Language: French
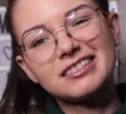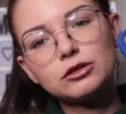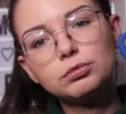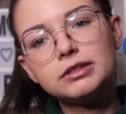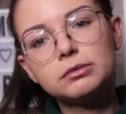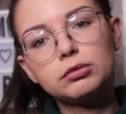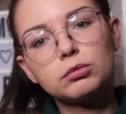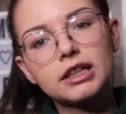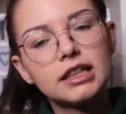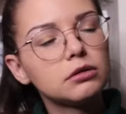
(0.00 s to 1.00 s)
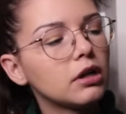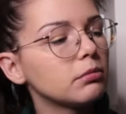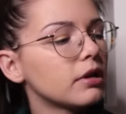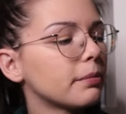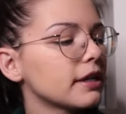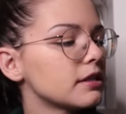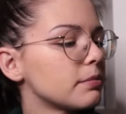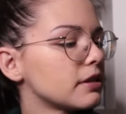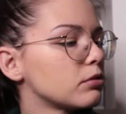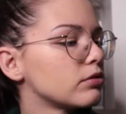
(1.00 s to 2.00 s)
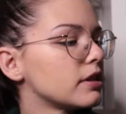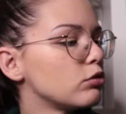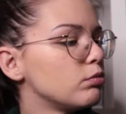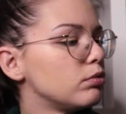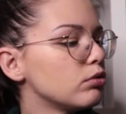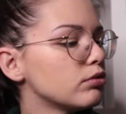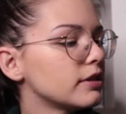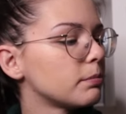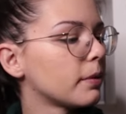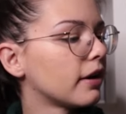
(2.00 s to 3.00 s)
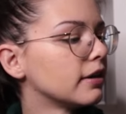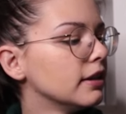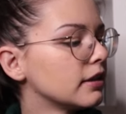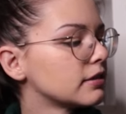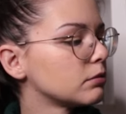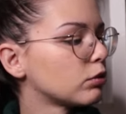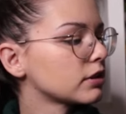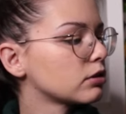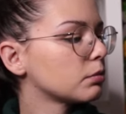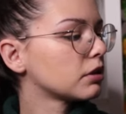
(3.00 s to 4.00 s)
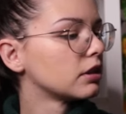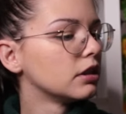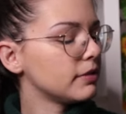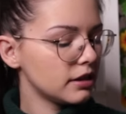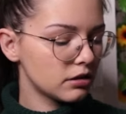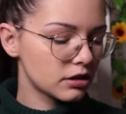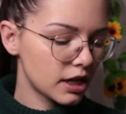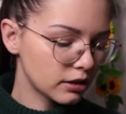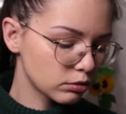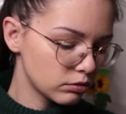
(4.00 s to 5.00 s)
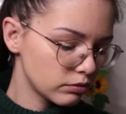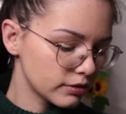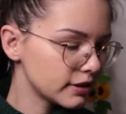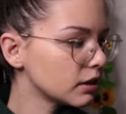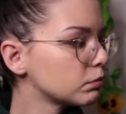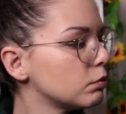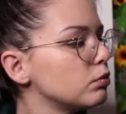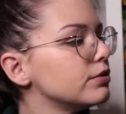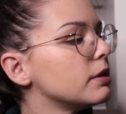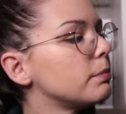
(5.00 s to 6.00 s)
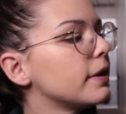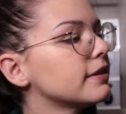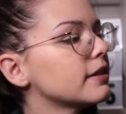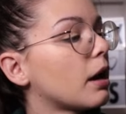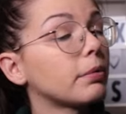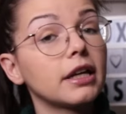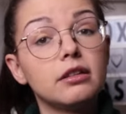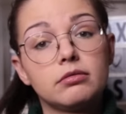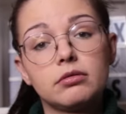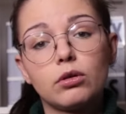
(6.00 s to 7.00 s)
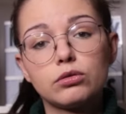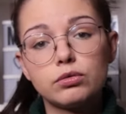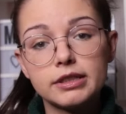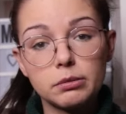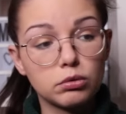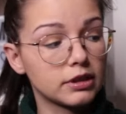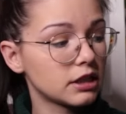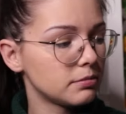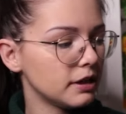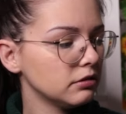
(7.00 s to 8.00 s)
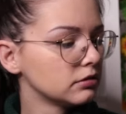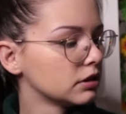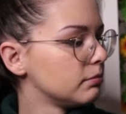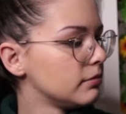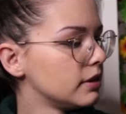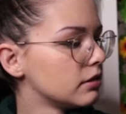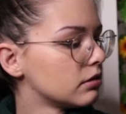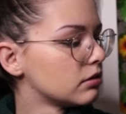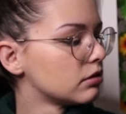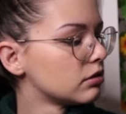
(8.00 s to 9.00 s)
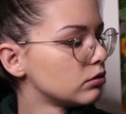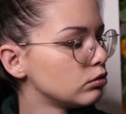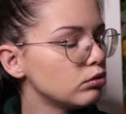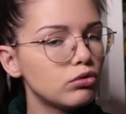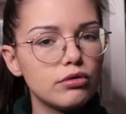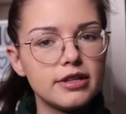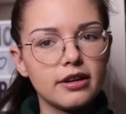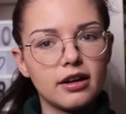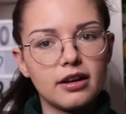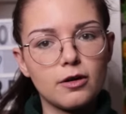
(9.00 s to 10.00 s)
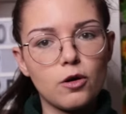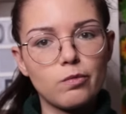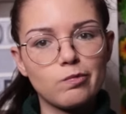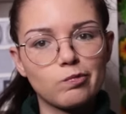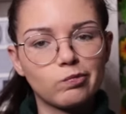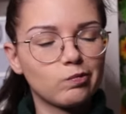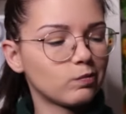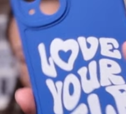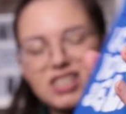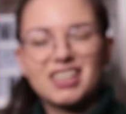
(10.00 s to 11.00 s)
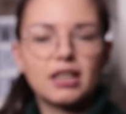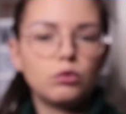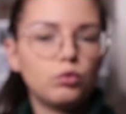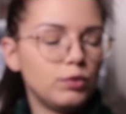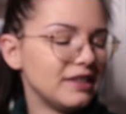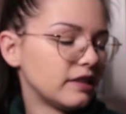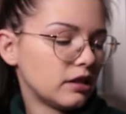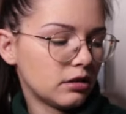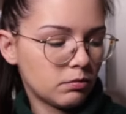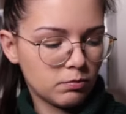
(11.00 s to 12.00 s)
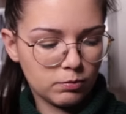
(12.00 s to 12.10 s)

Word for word: un tout petit peu moins que la noire, mais après c'est parce que c'est du bleu, c'est pas, c'est moins sobre. Mais je la trouve aussi un peu plus épaisse. Après, en soi, ça protège bien. Mais euh, du coup, je le dirais, je dirais 8.